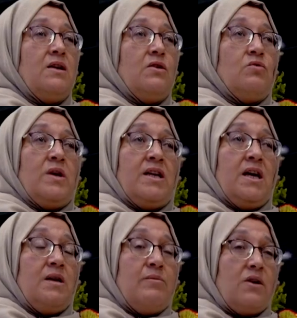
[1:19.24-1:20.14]
العدوانيه
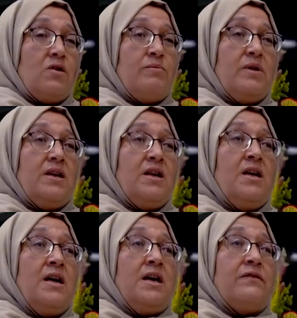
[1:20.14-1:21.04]
على بالكم باللي
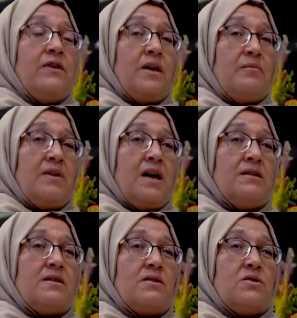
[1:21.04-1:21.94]
في رمضان
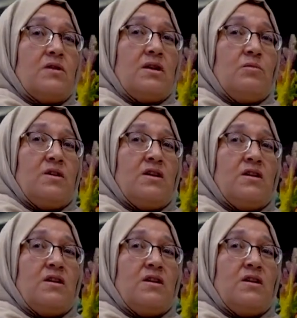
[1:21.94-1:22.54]
تكثر